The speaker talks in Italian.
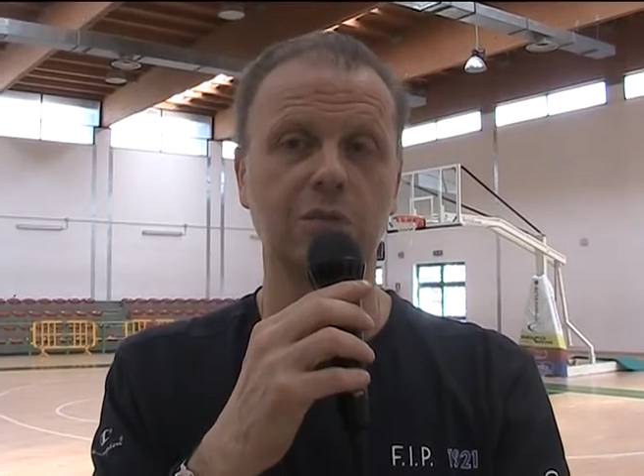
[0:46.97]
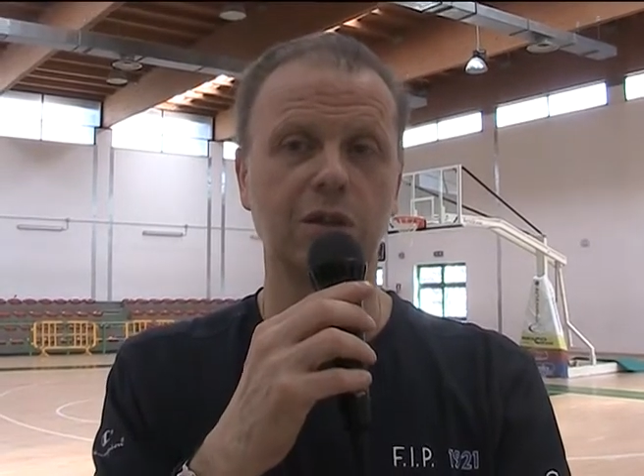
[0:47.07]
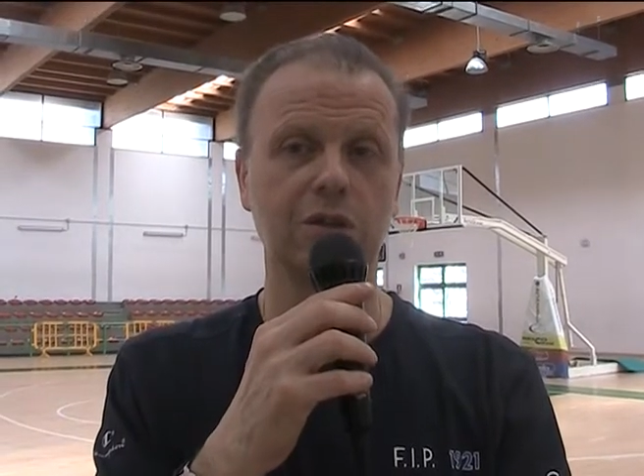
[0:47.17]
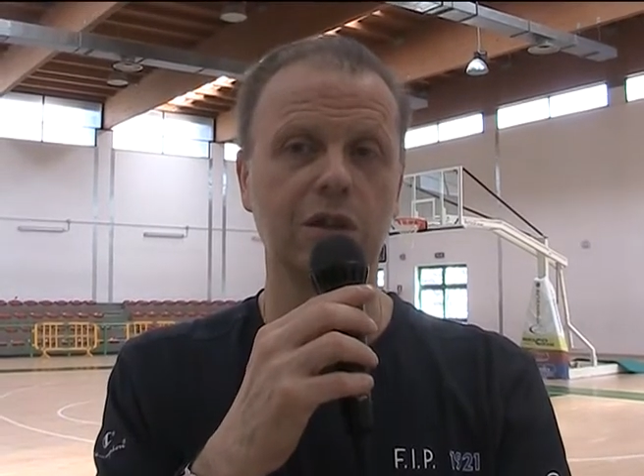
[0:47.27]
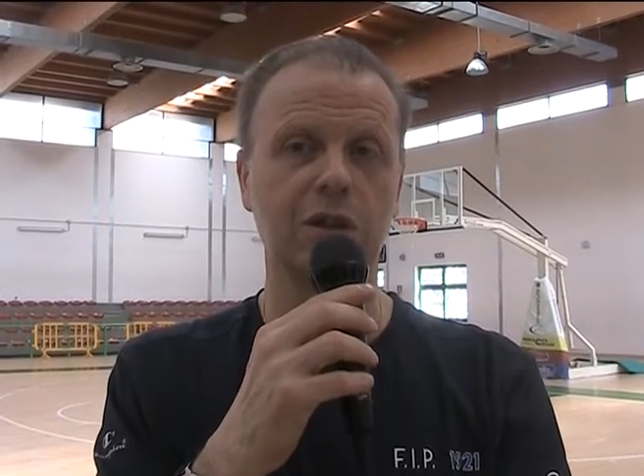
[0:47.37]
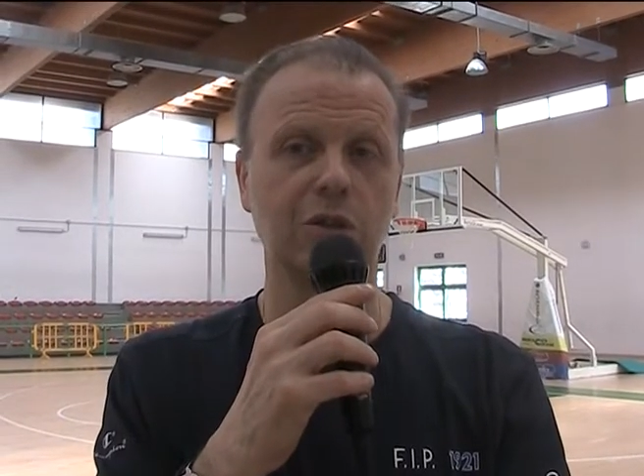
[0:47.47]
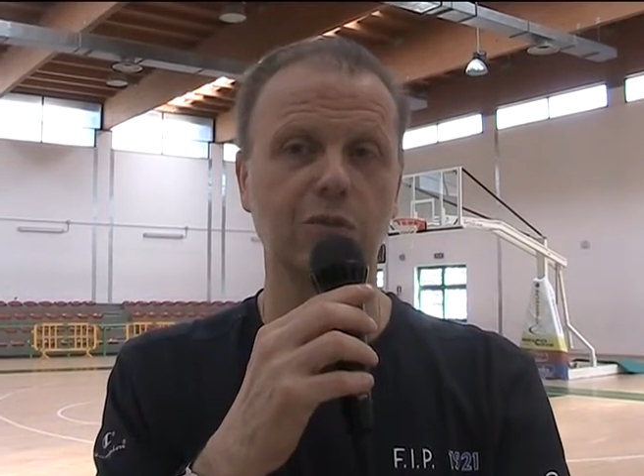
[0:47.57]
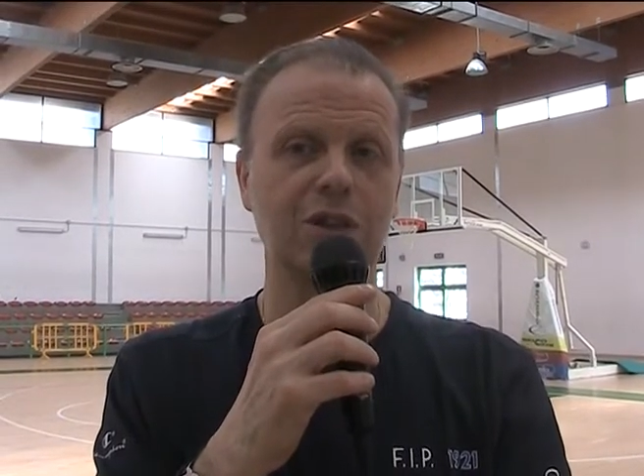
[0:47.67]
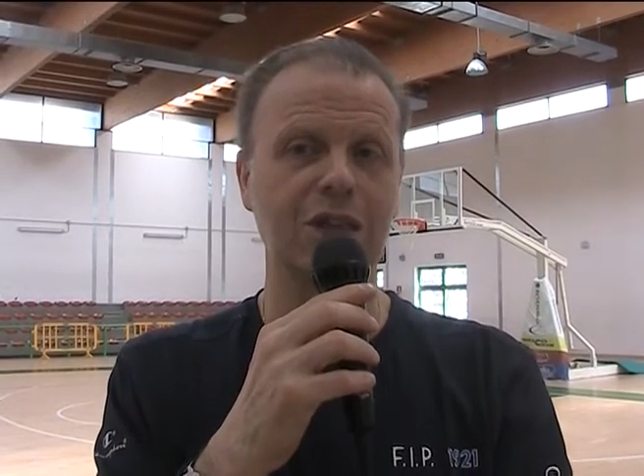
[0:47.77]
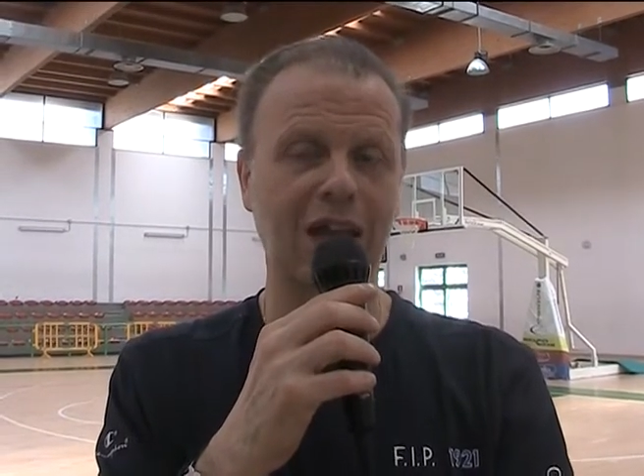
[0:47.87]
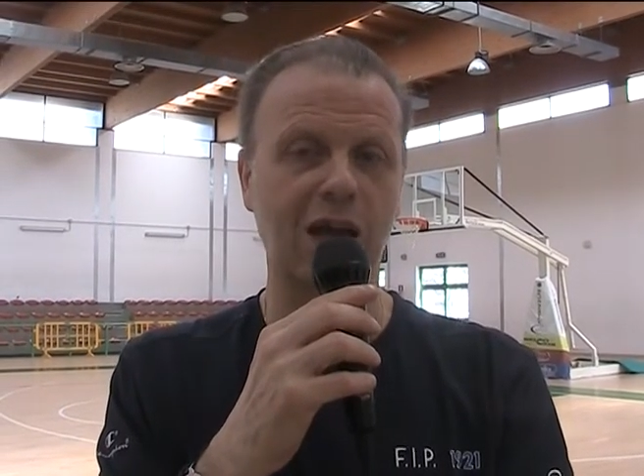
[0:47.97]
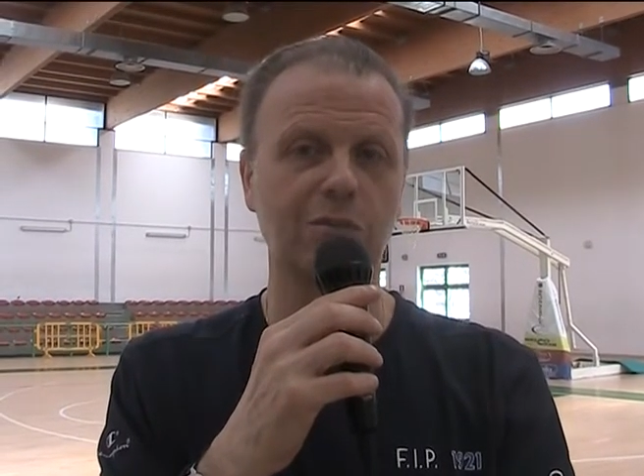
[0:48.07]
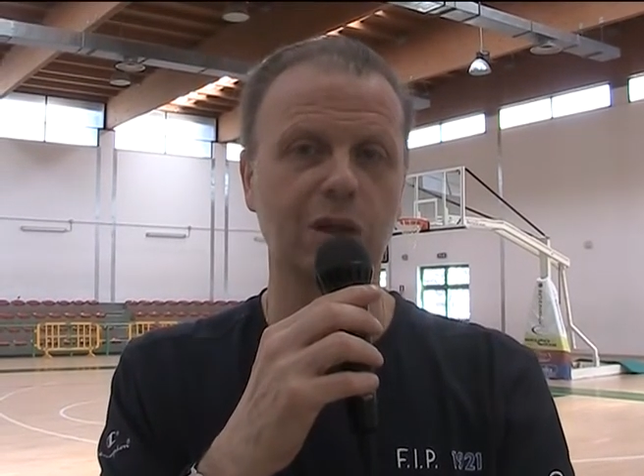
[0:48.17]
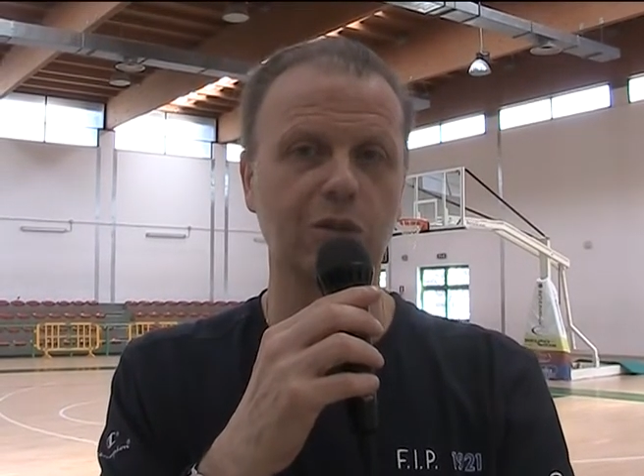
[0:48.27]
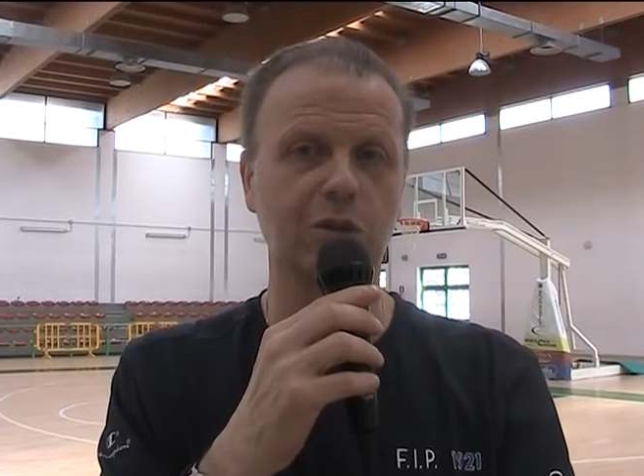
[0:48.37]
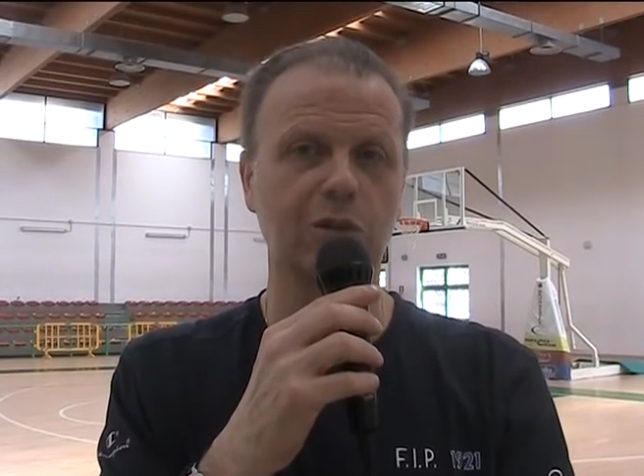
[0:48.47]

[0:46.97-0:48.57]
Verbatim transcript: è bello vedere come scambiano,